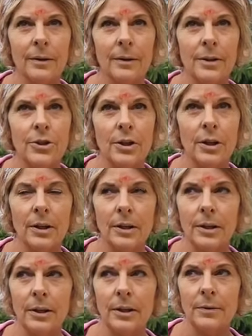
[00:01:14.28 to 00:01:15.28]
déjà,
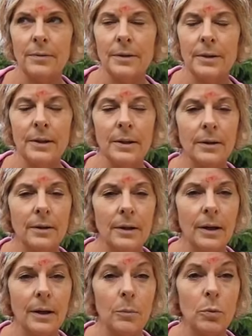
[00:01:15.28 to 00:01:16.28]
il, faisait,
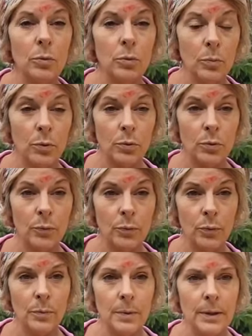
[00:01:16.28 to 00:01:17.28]
il a beaucoup, beaucoup
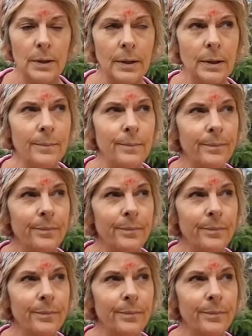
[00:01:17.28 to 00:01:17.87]
vomi. Et